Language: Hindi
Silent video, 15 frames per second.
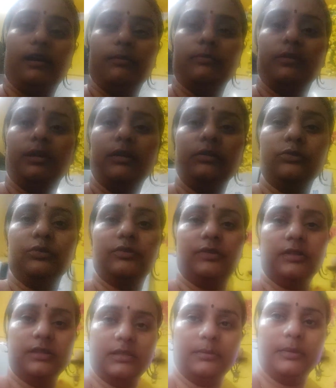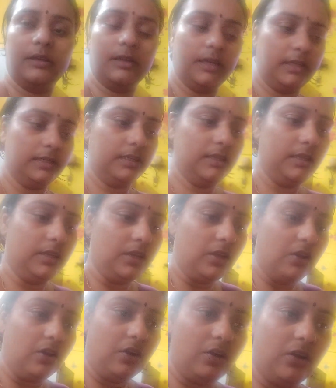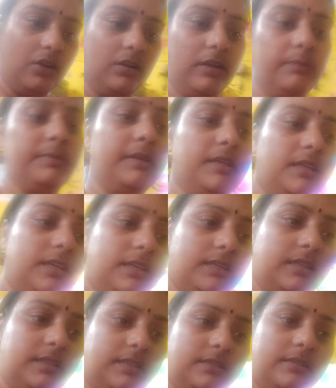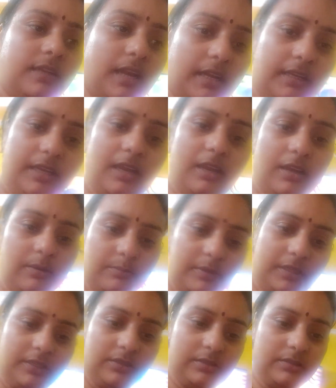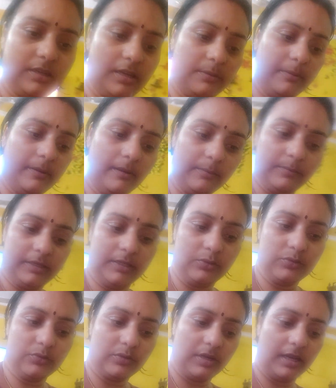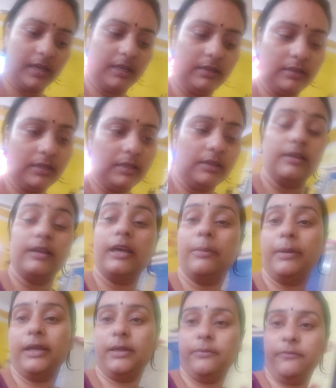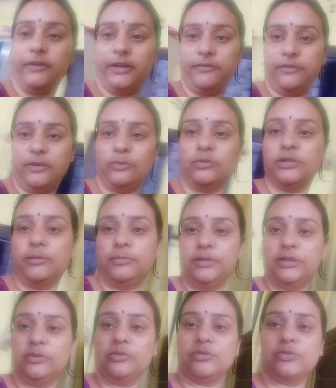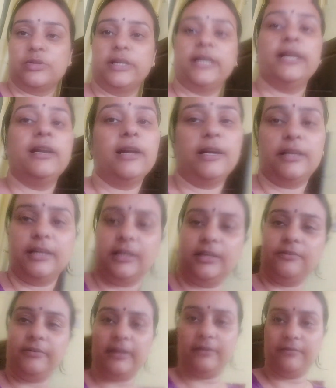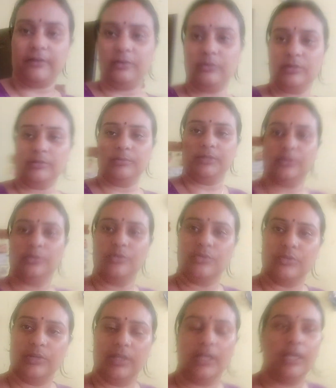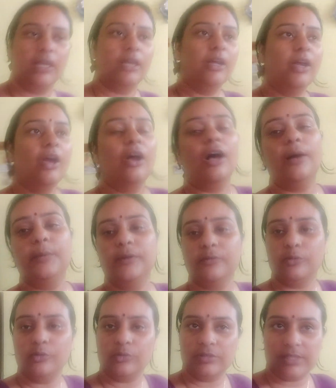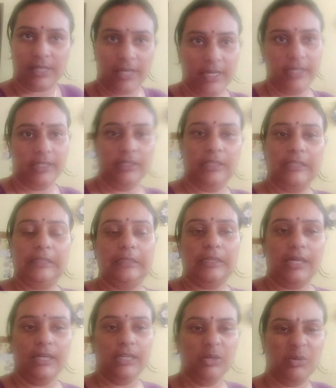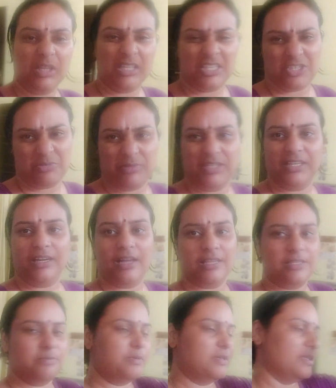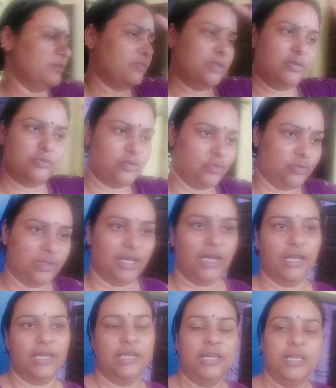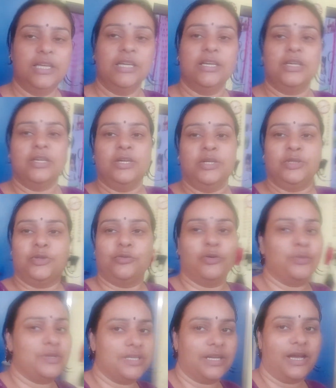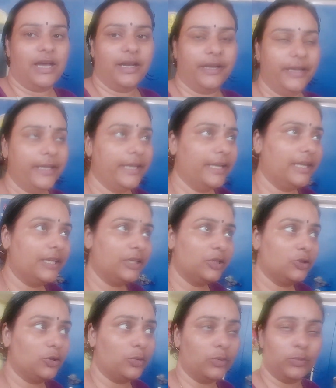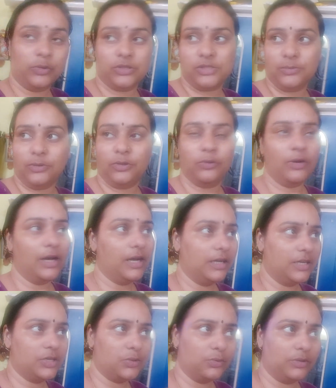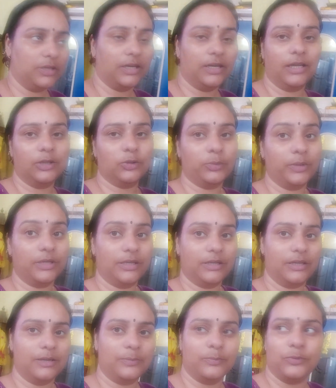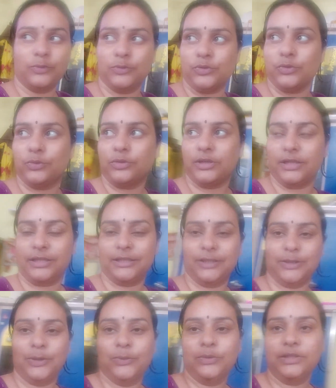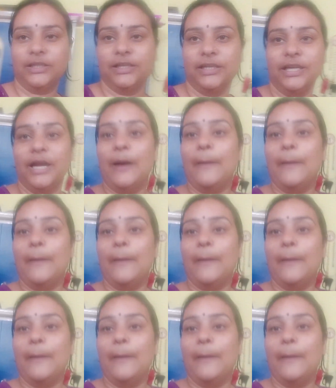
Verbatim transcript: काम था तो इस वजह से मैं गई नहीं और अभी डांडिया कंप्लीट गरबा कंप्लीट हो चुका है गरबा के फाइव राउंड कंप्लीट हो चुके हैं डांडिया के फाइव राउंड कंप्लीट हो चुके हैं अभी वो लोग सिखा रहे हैं तीन ताली और एक कश्मीरी डांस भी समथिंग कुछ होता है तो वो भी सिखा रहे हैं तो पॉसिबल हुआ अगर शूट करना तो मैं कल का आपको शूट करके दिखाऊंगी